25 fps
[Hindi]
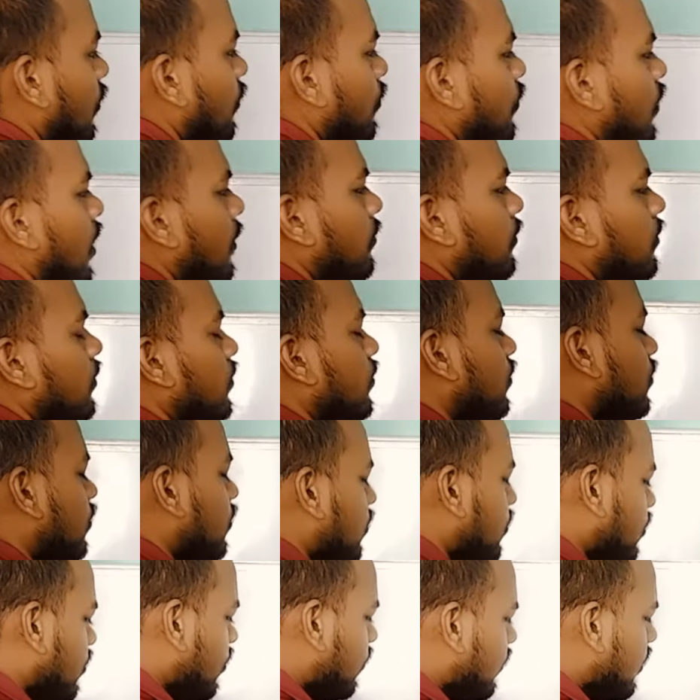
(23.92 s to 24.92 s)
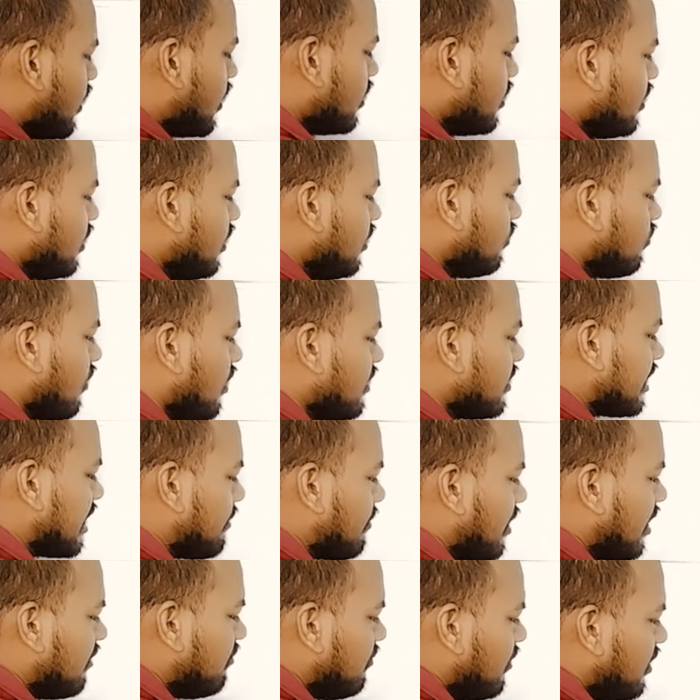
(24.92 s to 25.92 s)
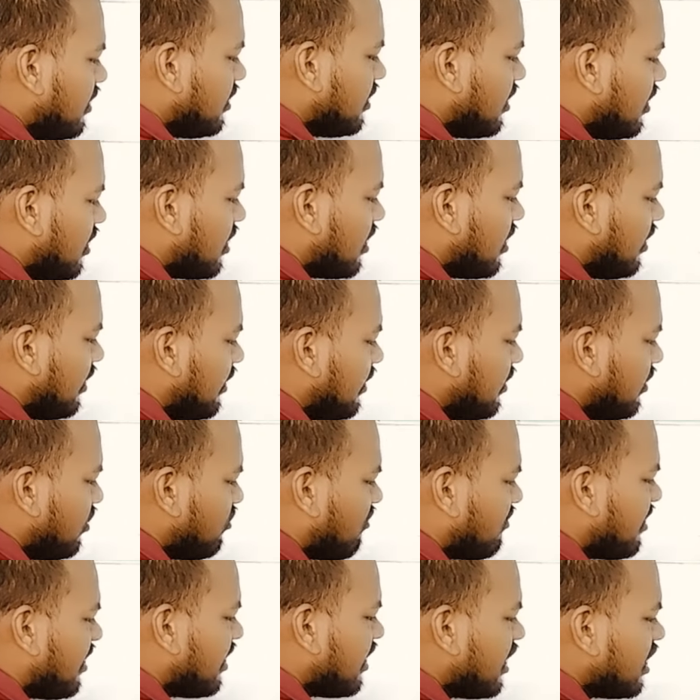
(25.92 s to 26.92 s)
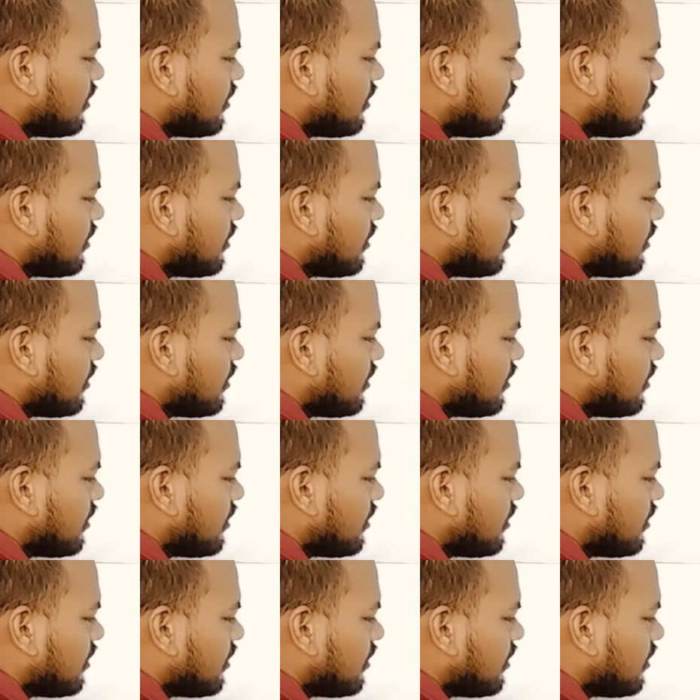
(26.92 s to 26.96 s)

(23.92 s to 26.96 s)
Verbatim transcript: वो आपको क्यों करते हैं थोड़ा इसके बारे में भी डिटेल करेंगे क्यों ज़्यादा